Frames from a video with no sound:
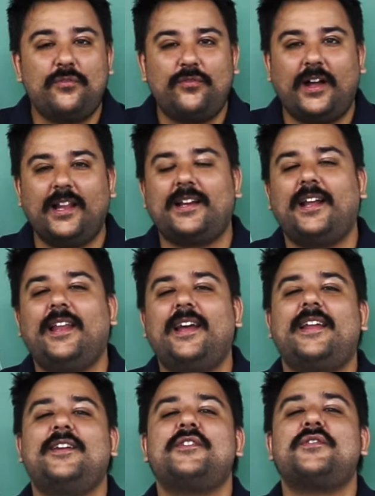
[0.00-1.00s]
Fala
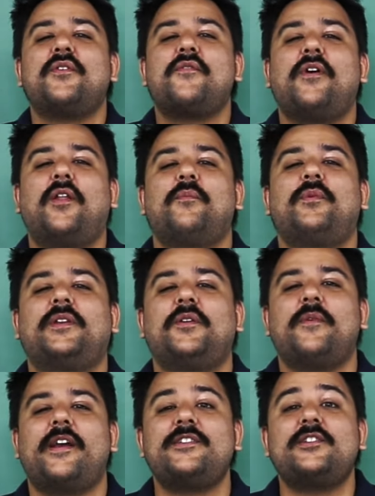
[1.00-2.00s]
galera, hoje vamos falar um
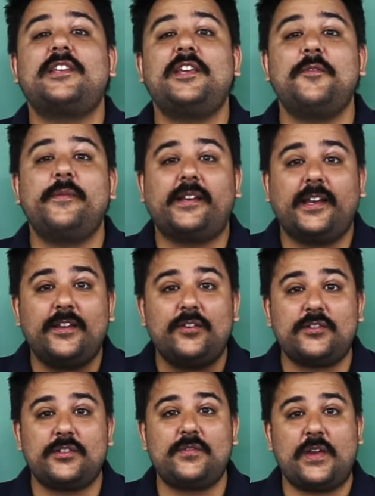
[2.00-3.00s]
pouquinho mais de química e
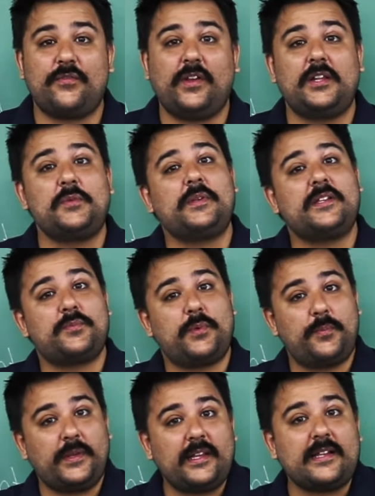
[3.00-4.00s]
hoje a gente vai falar de uma das
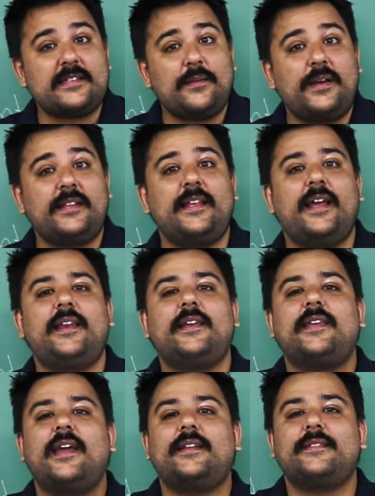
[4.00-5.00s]
propriedades da
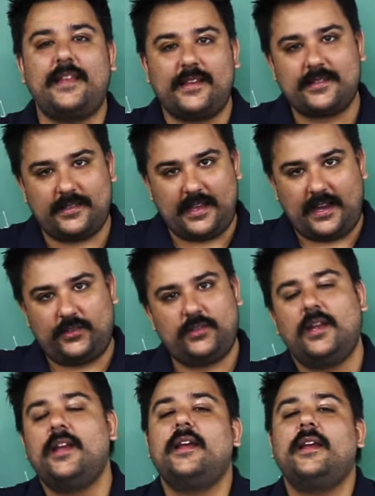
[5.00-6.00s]
matéria que é a densidade.